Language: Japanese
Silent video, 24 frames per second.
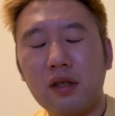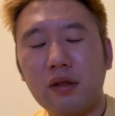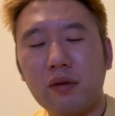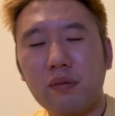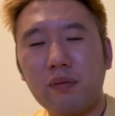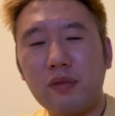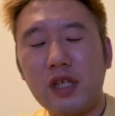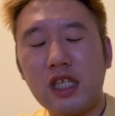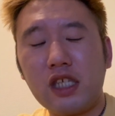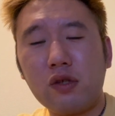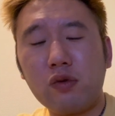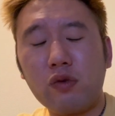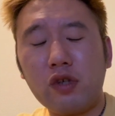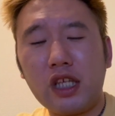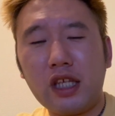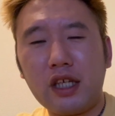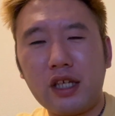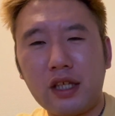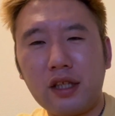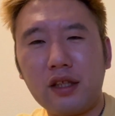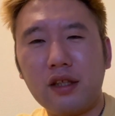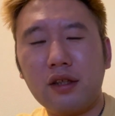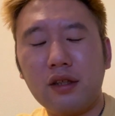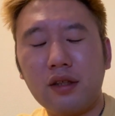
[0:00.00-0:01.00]

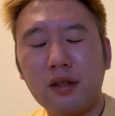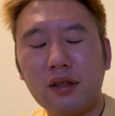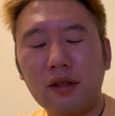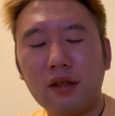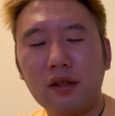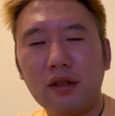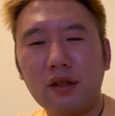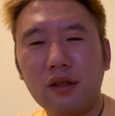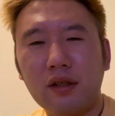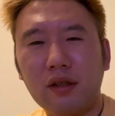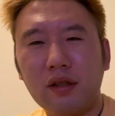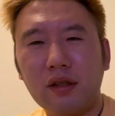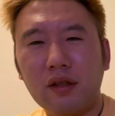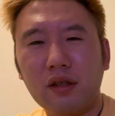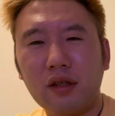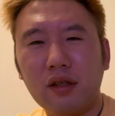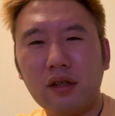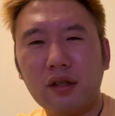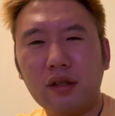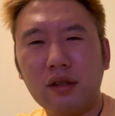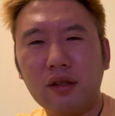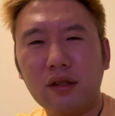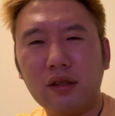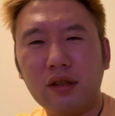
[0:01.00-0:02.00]
ミソリアン
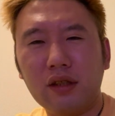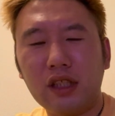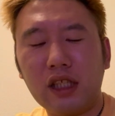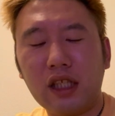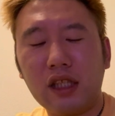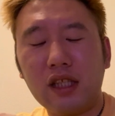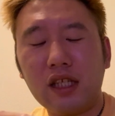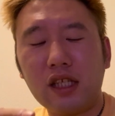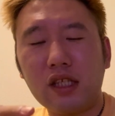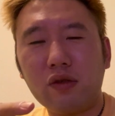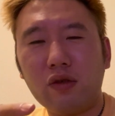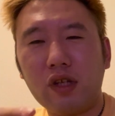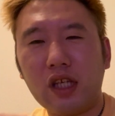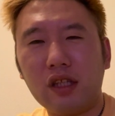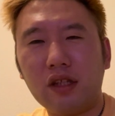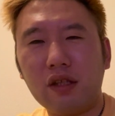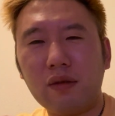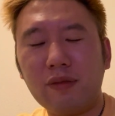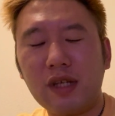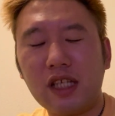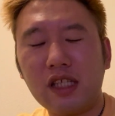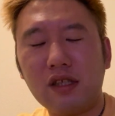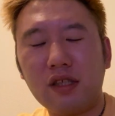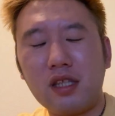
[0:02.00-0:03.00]
なんだそりゃって
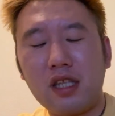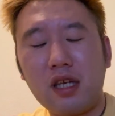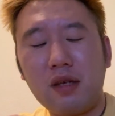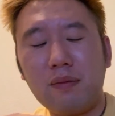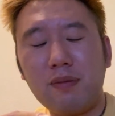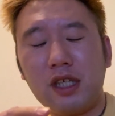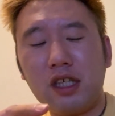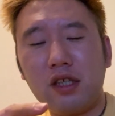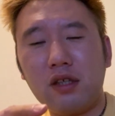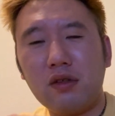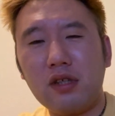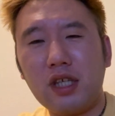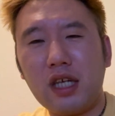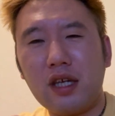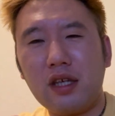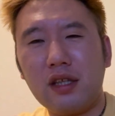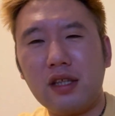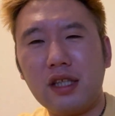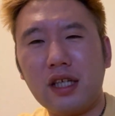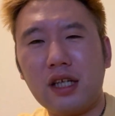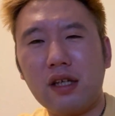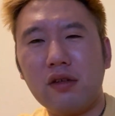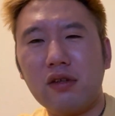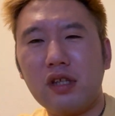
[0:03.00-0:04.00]
まずネーミングで
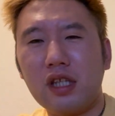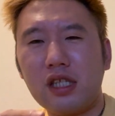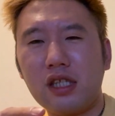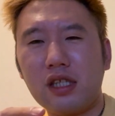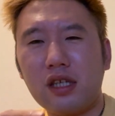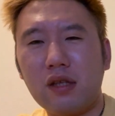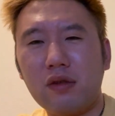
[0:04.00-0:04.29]
なるんですけ